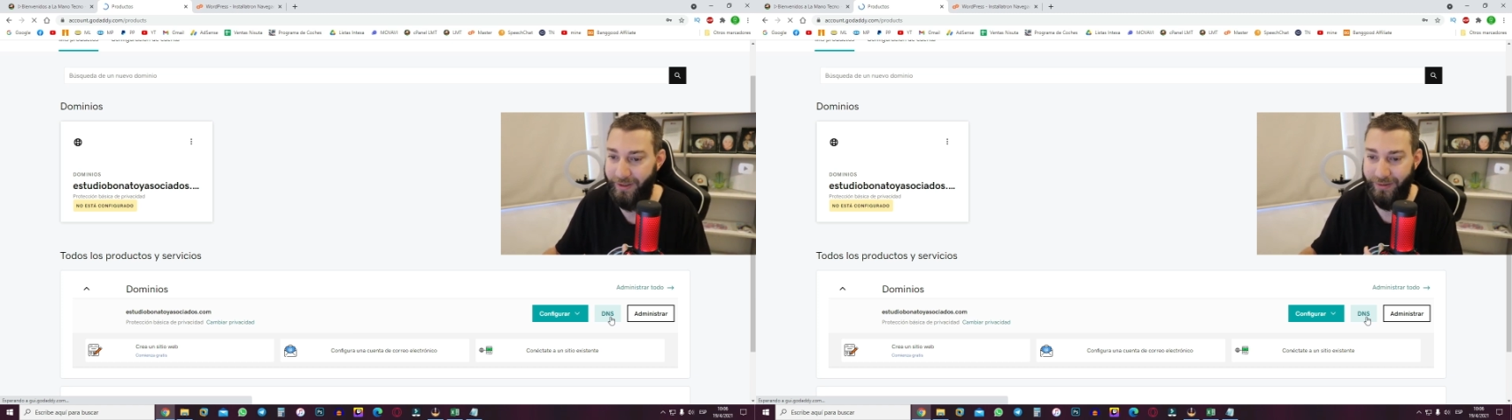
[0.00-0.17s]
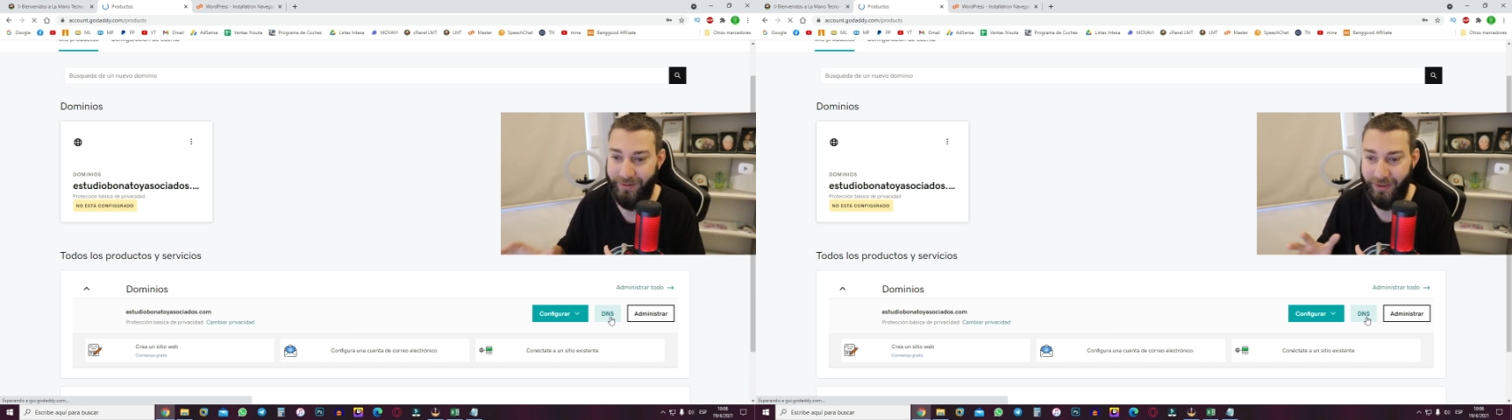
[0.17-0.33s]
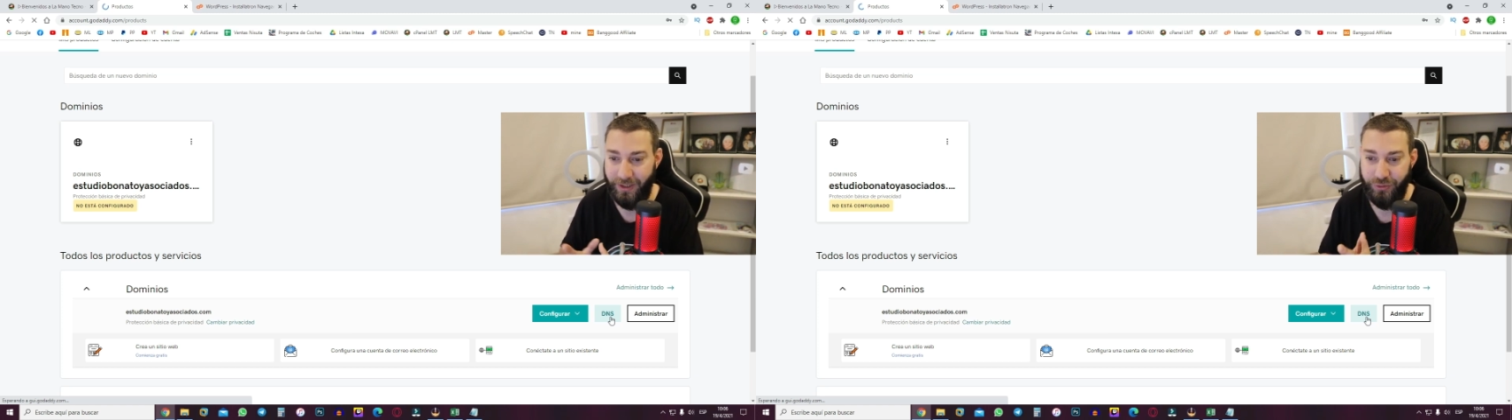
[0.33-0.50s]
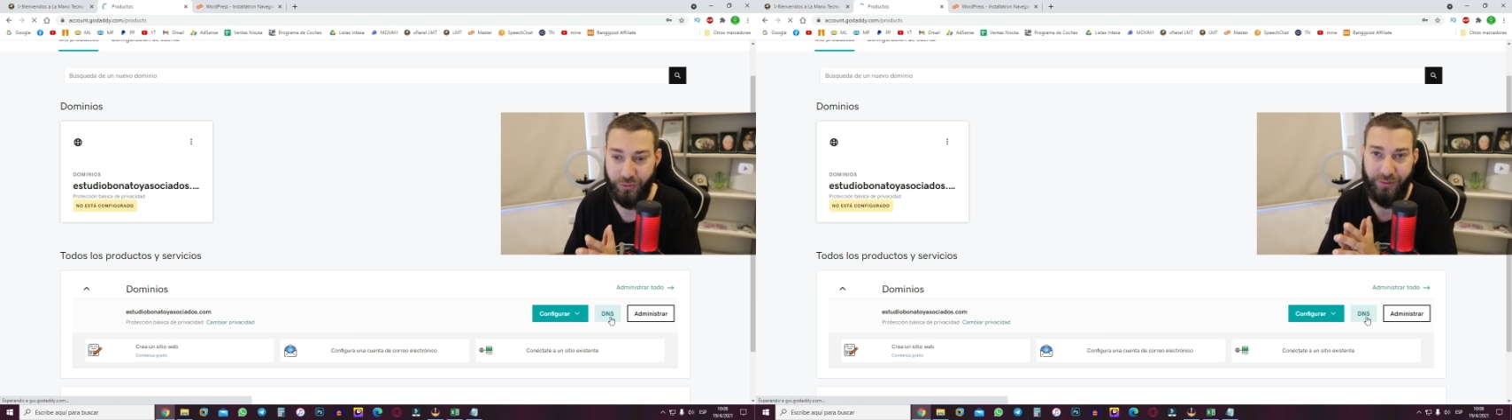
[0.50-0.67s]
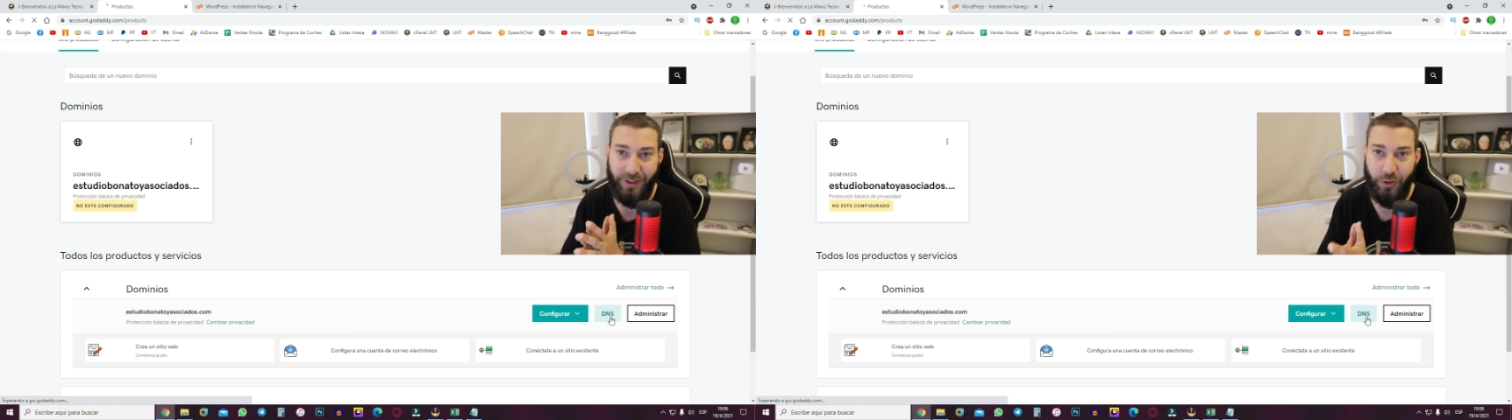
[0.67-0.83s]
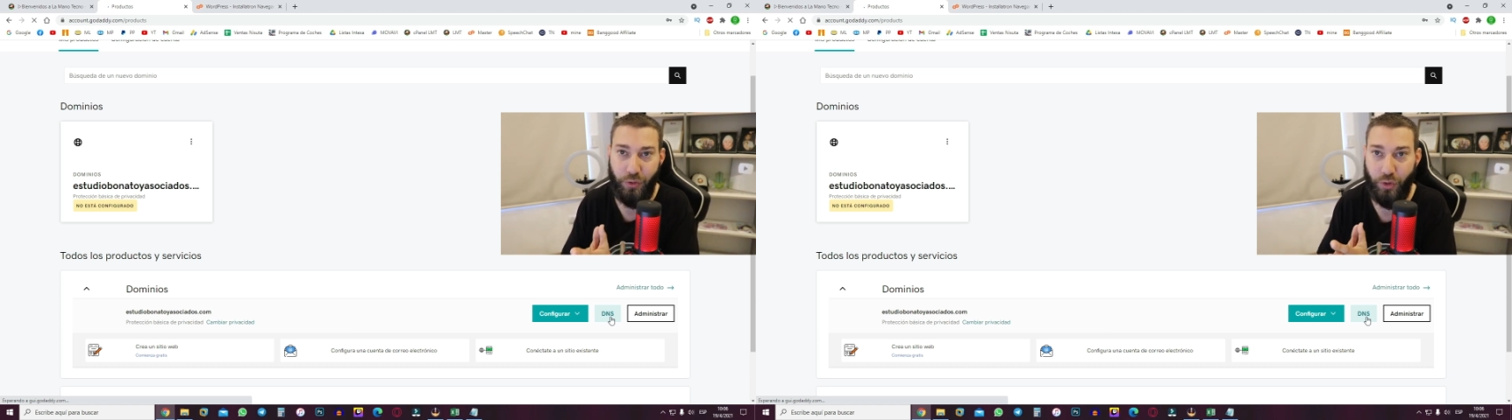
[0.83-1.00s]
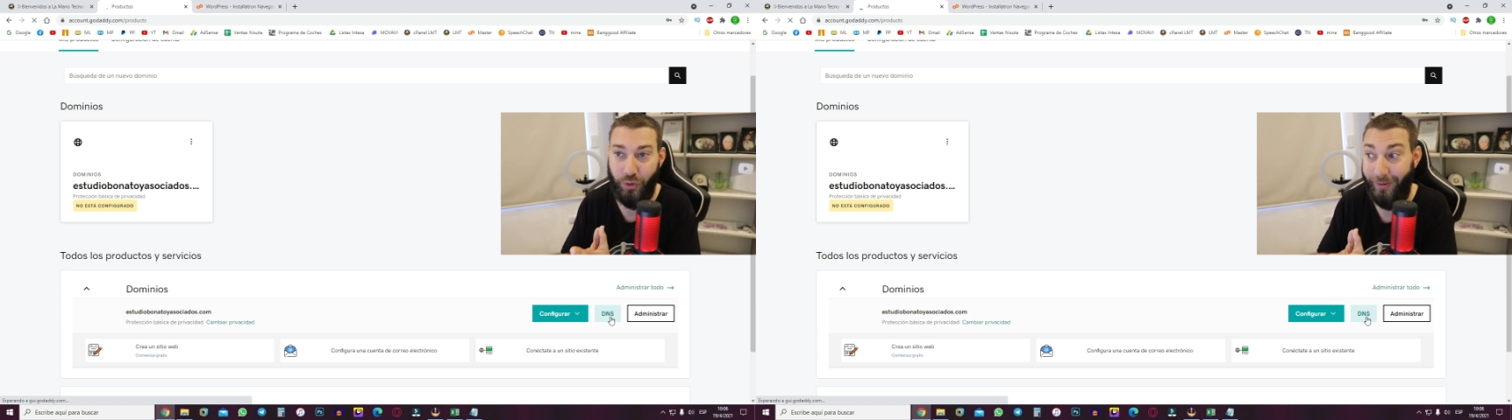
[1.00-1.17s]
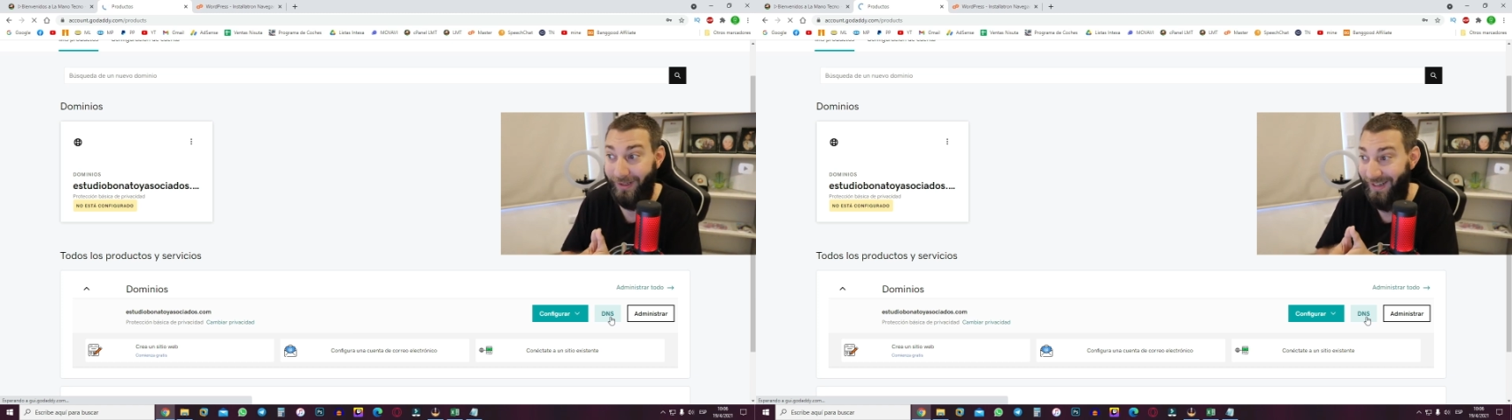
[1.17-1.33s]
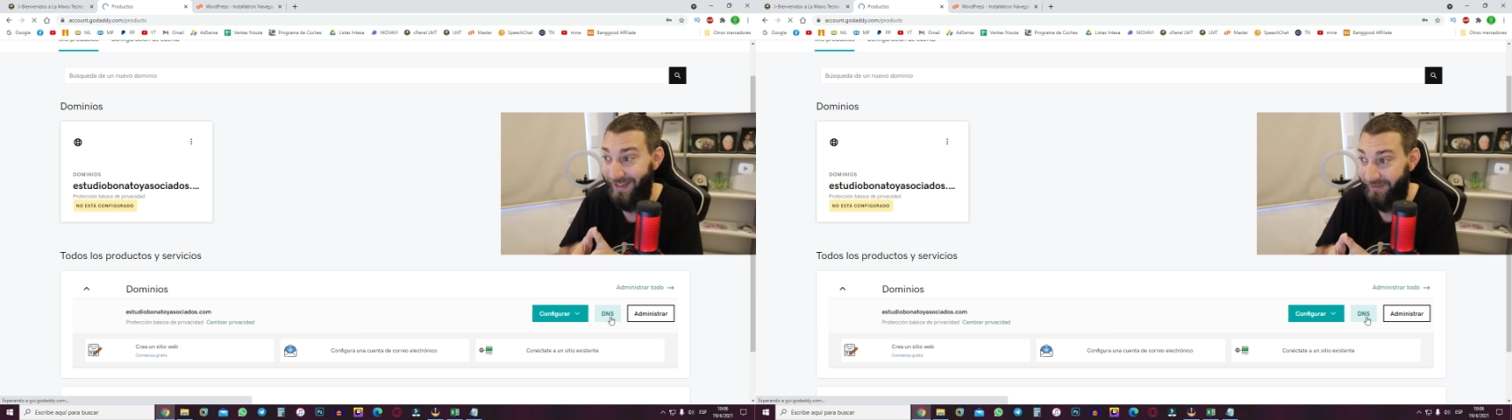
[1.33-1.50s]
En este caso tengo
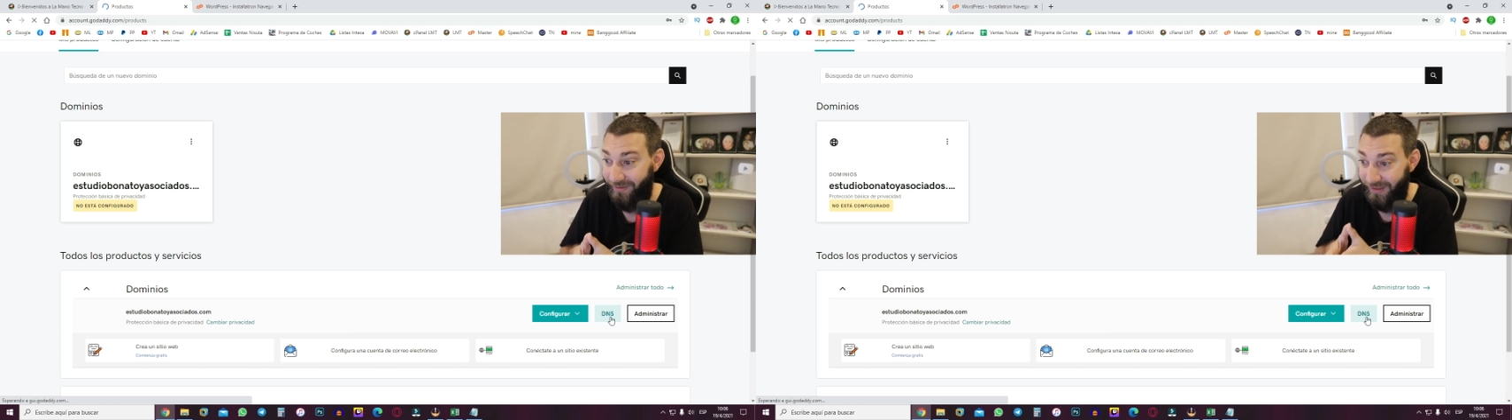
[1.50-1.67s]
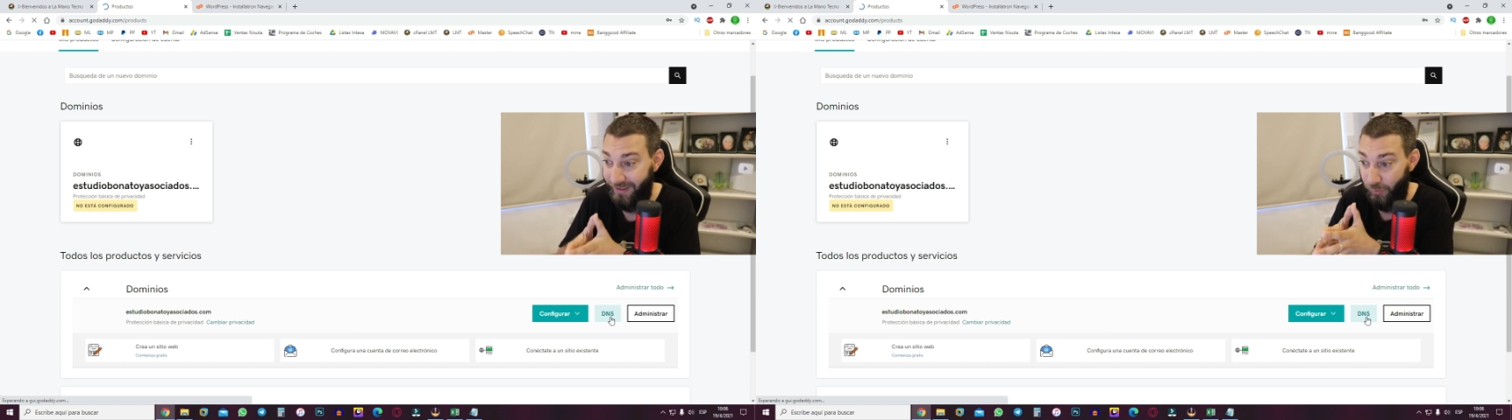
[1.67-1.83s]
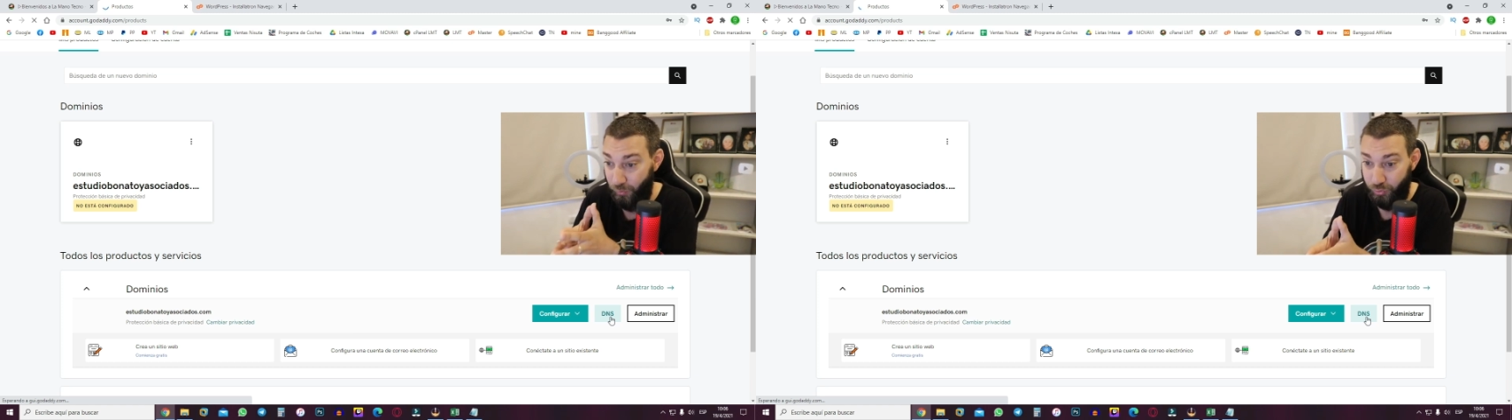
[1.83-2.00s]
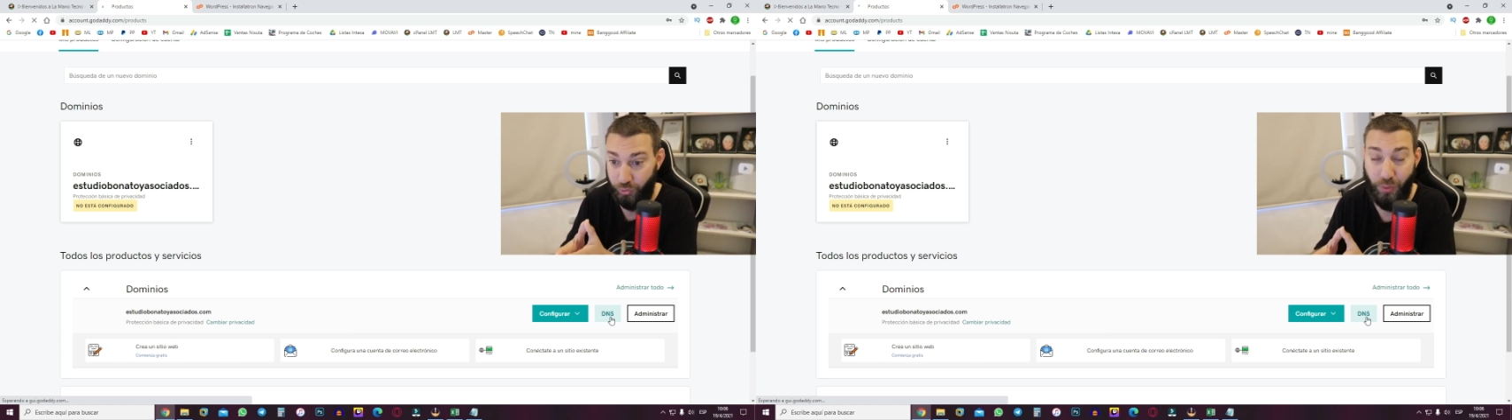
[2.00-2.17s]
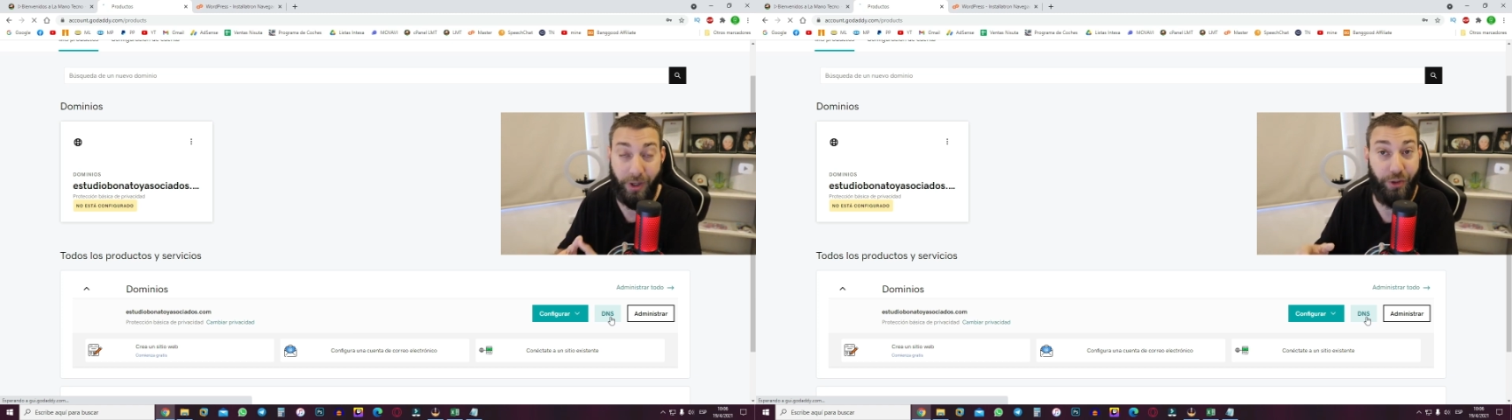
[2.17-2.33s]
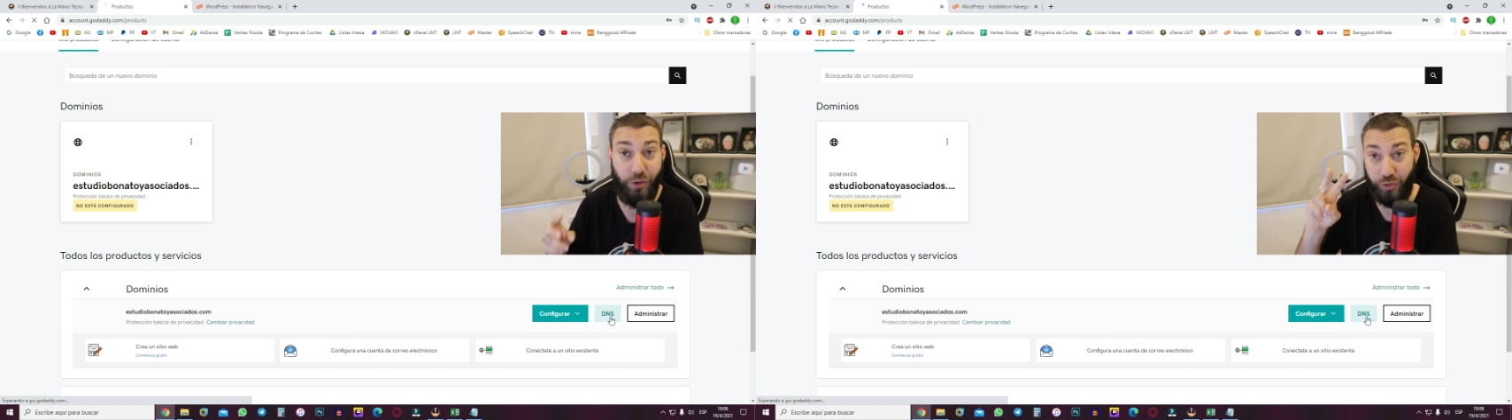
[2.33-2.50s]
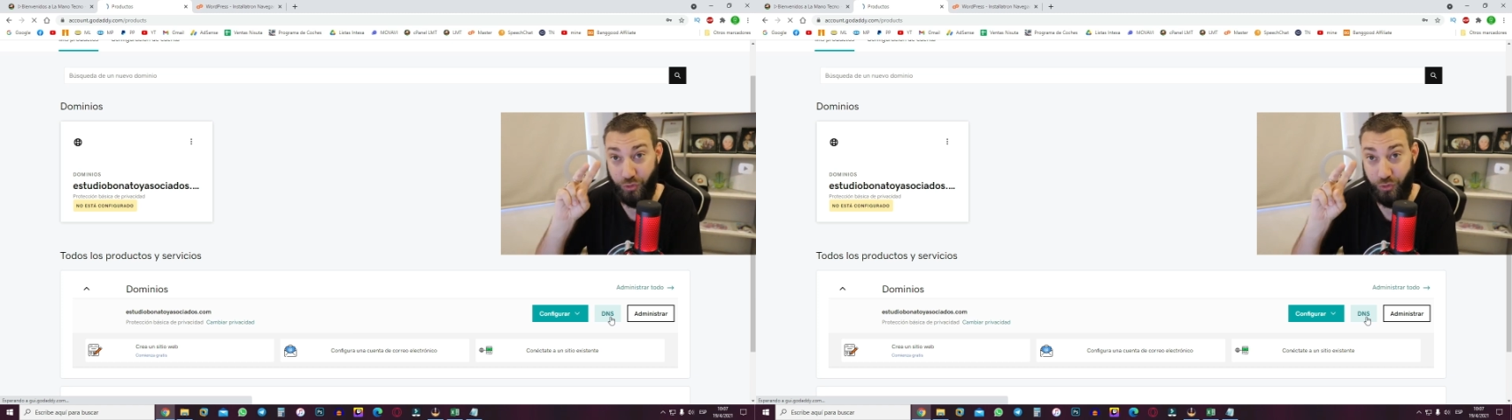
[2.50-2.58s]
en este usuario